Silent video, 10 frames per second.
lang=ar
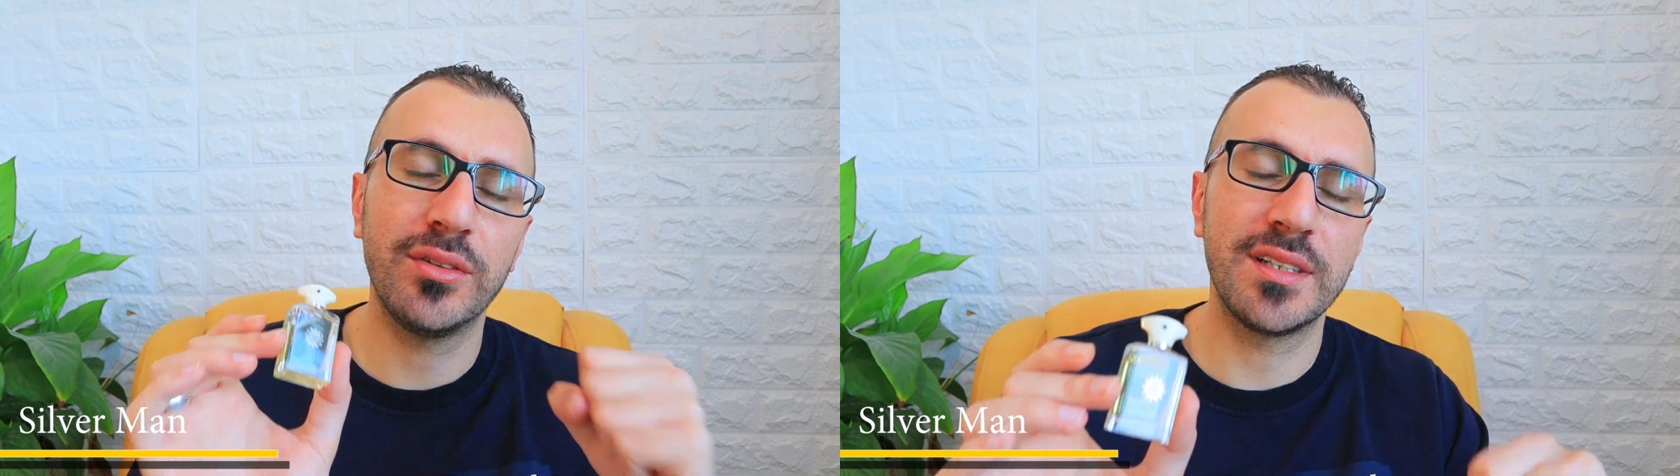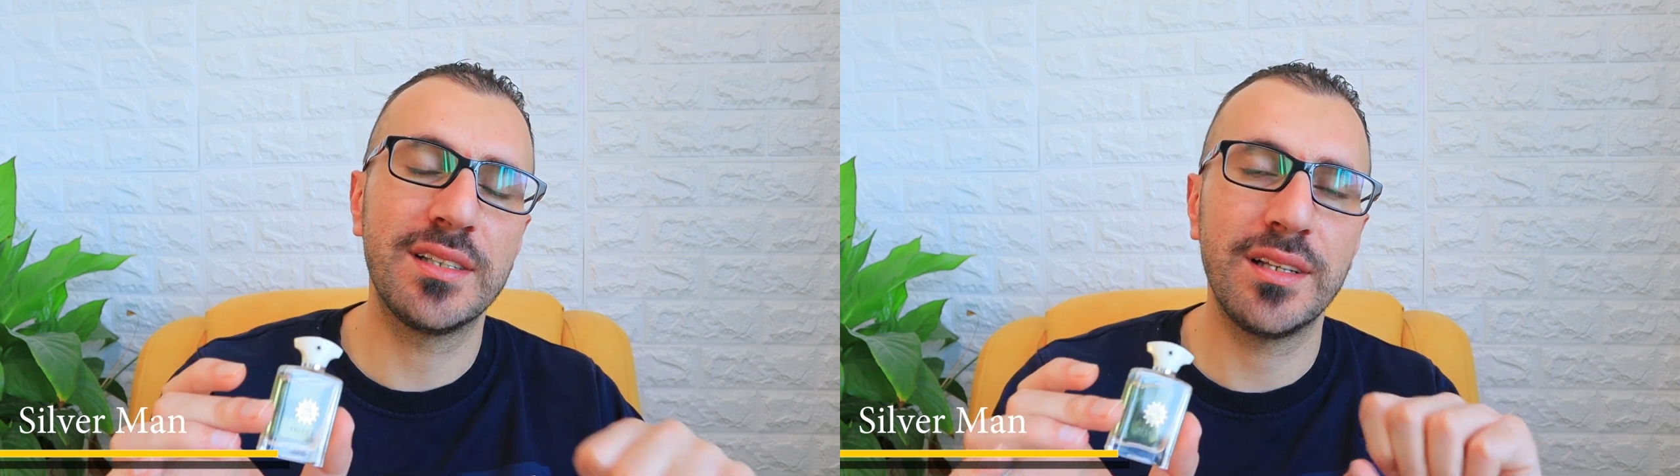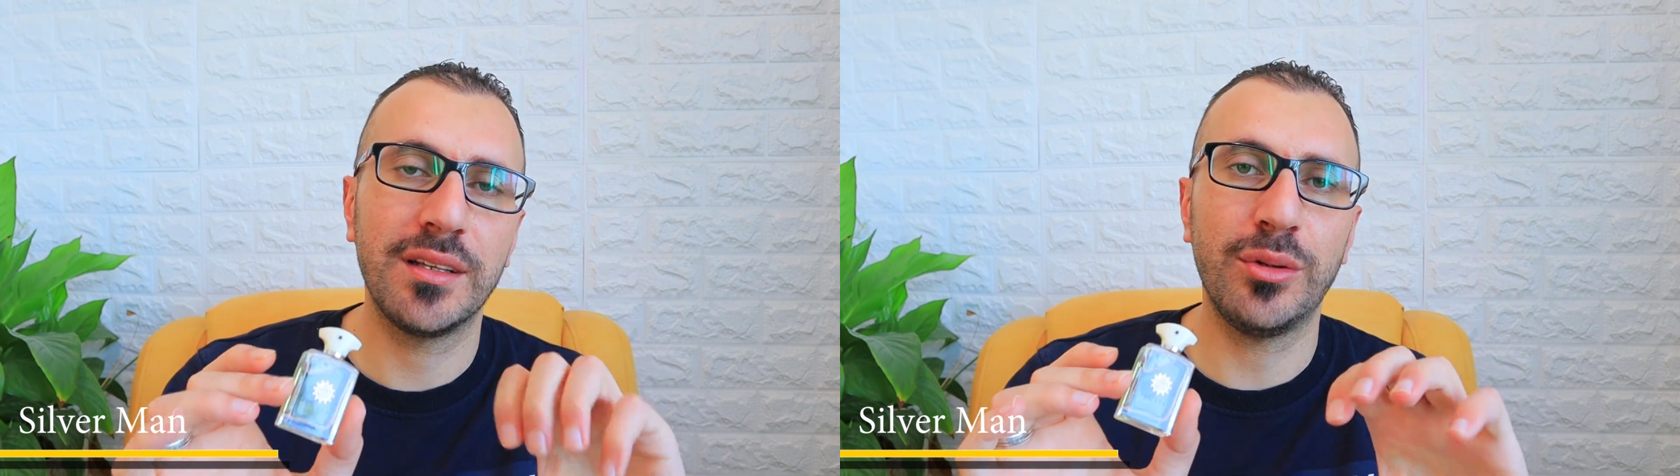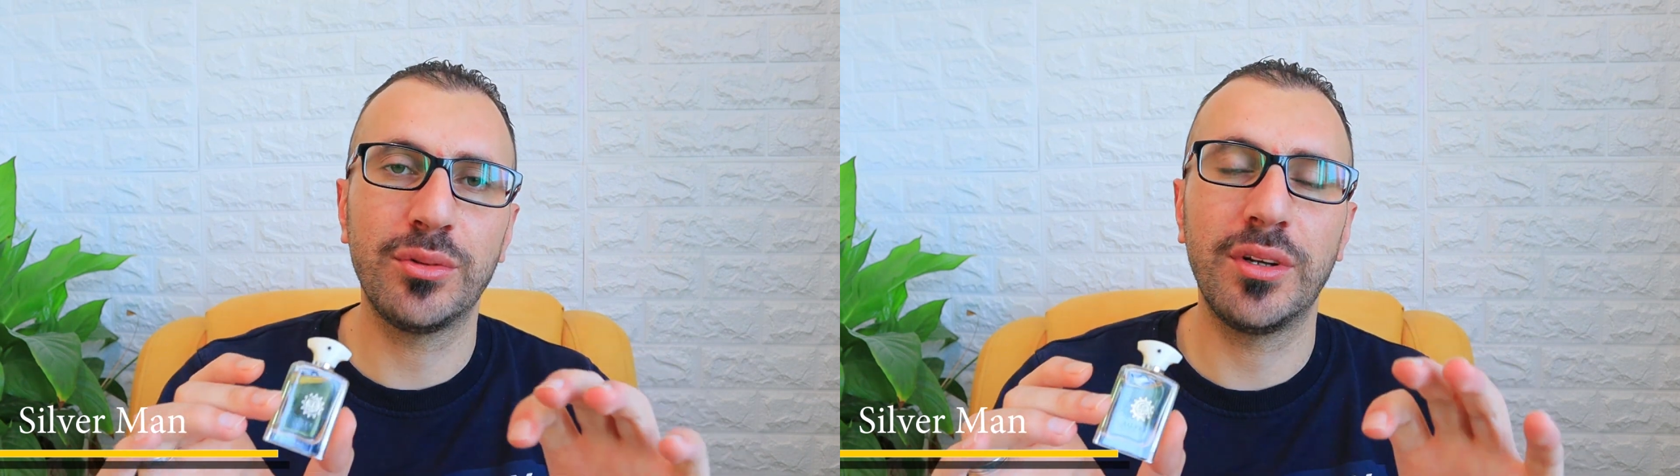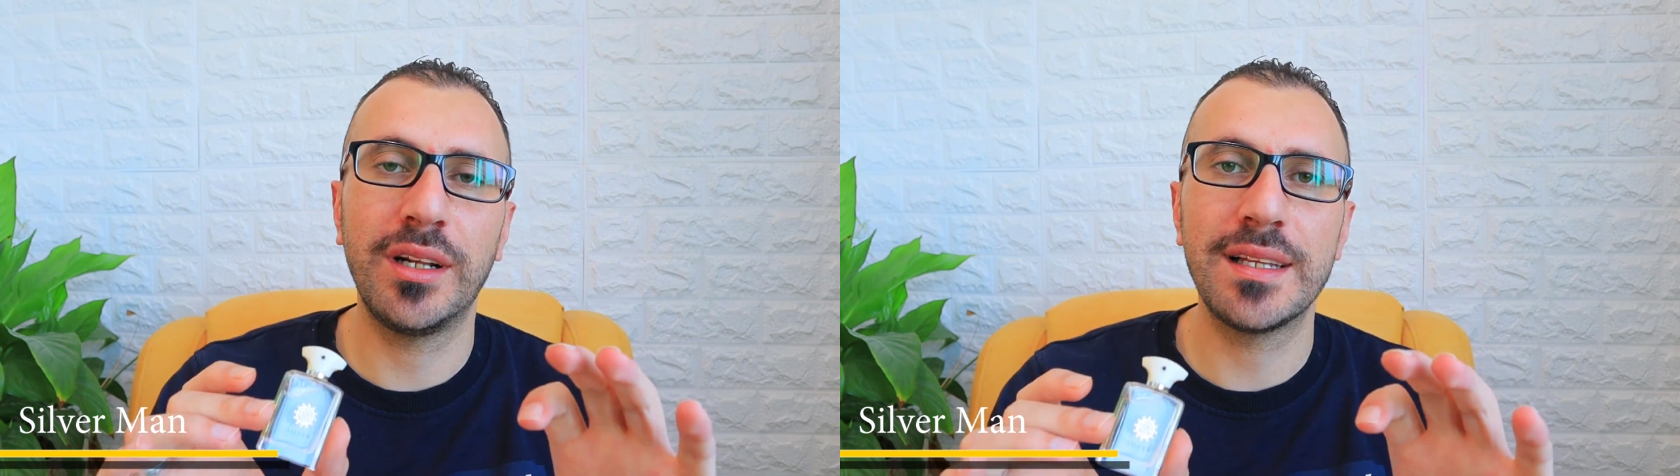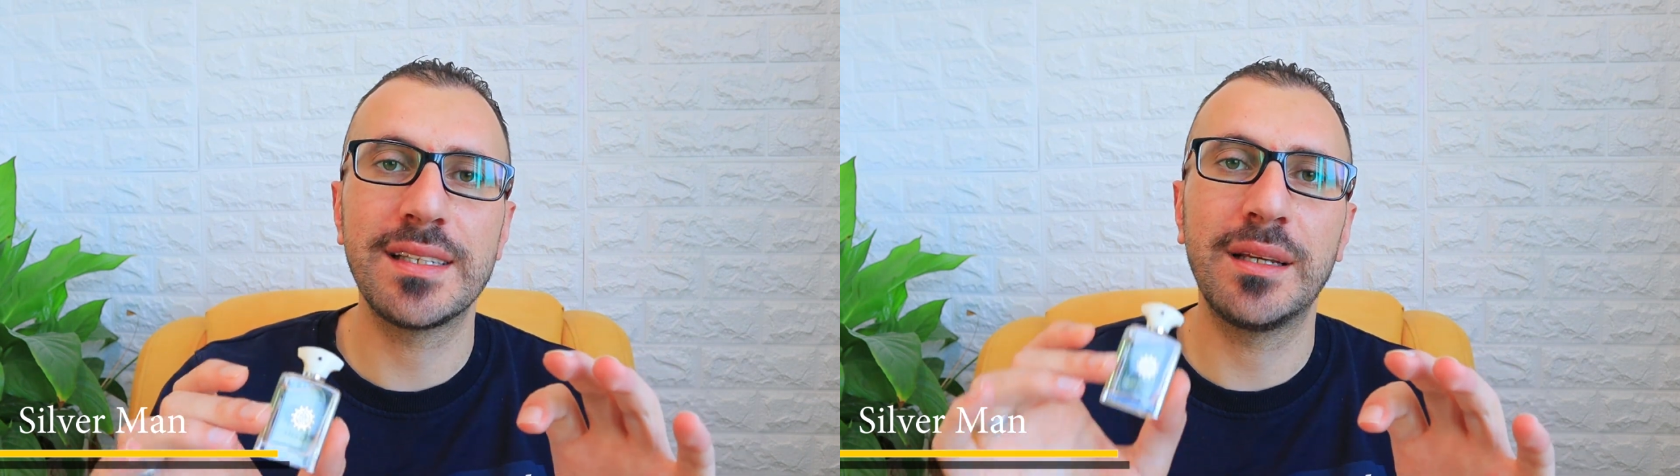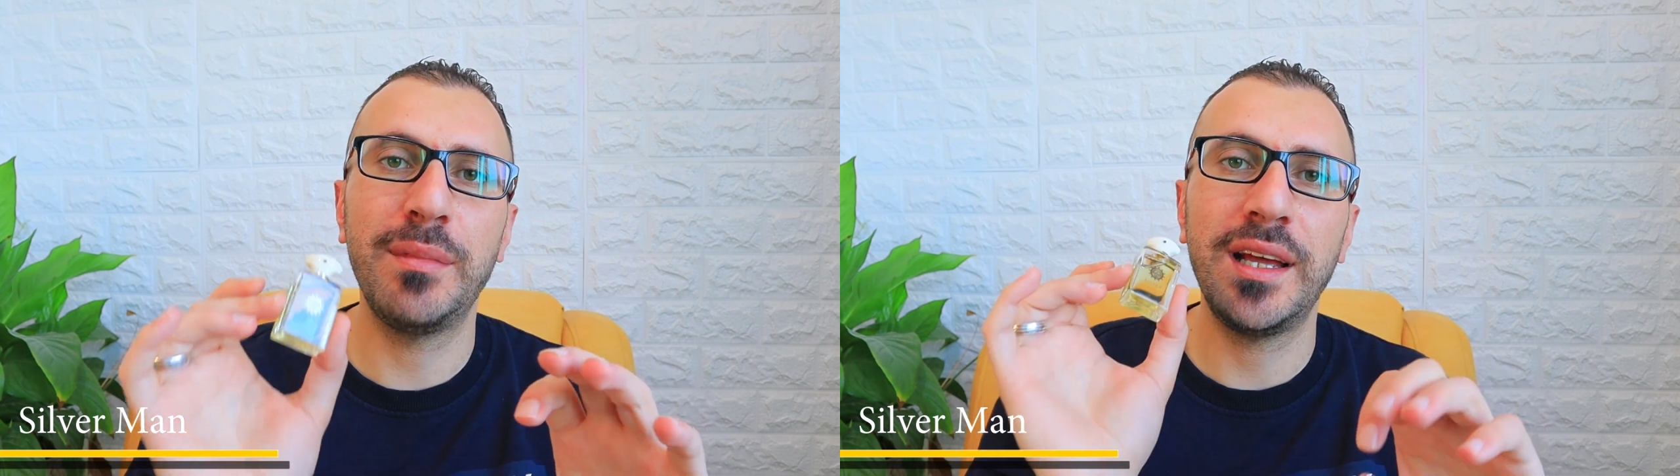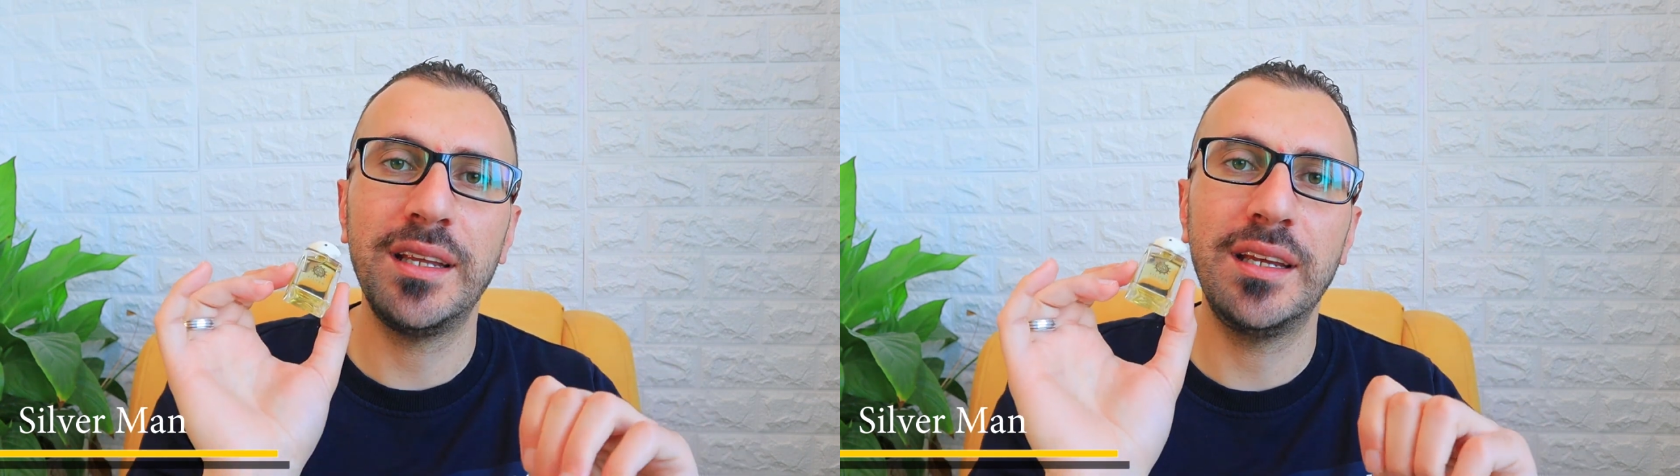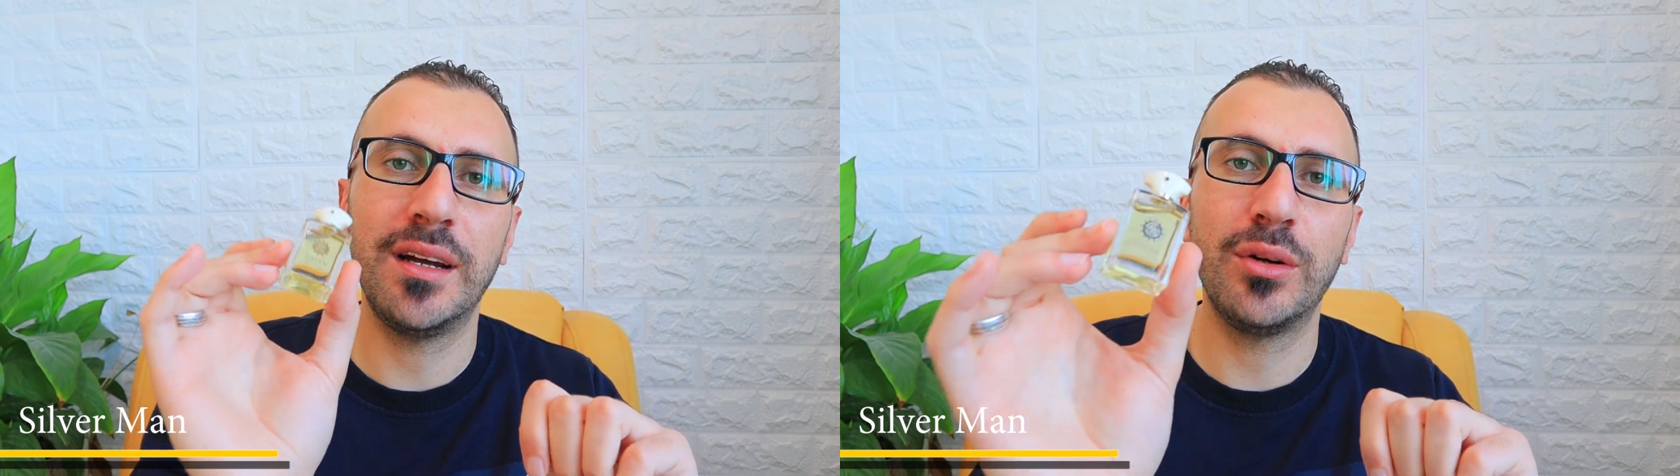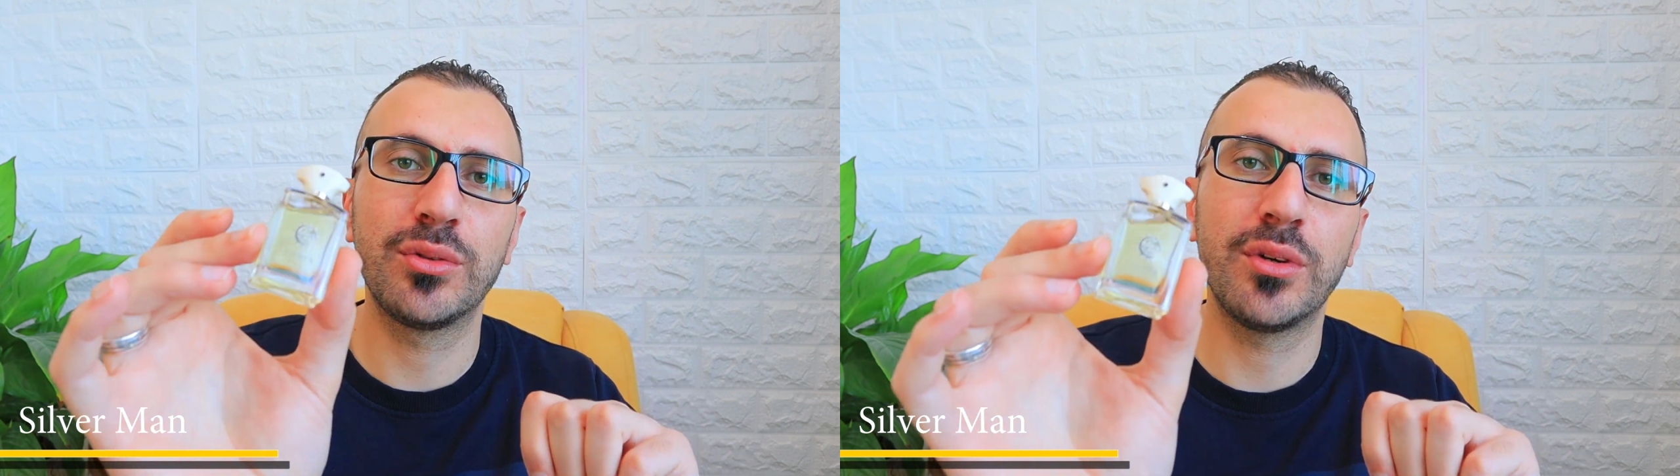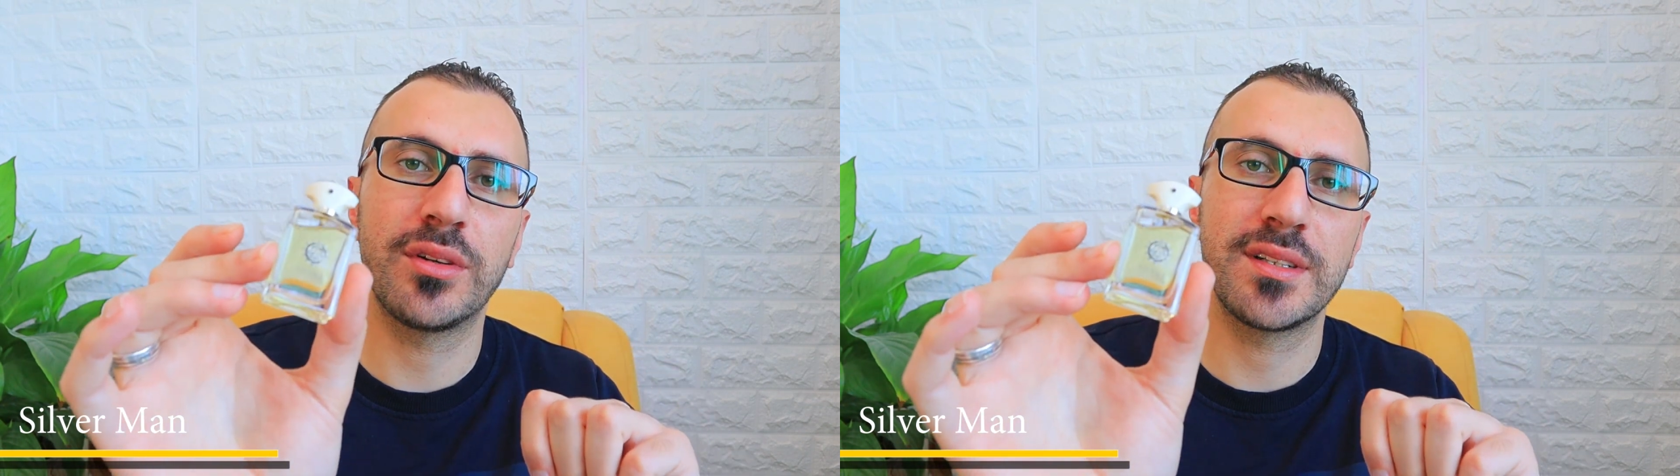سلسلة عطر كلاسيك مان هي عطر